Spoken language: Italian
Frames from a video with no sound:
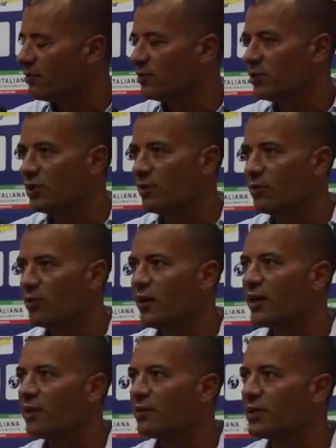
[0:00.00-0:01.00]
ci siamo
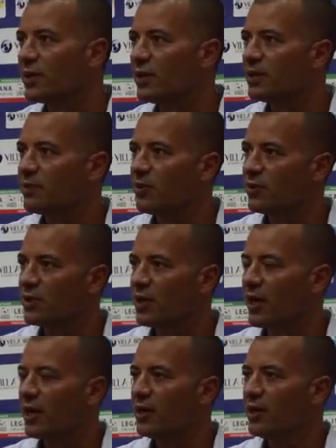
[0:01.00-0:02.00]
trovati questa
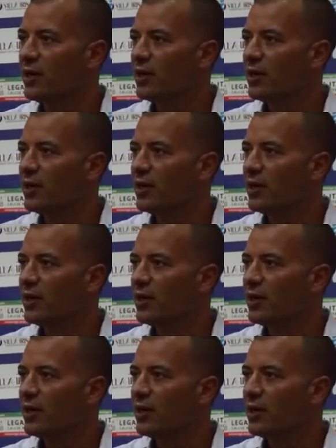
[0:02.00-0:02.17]
risposta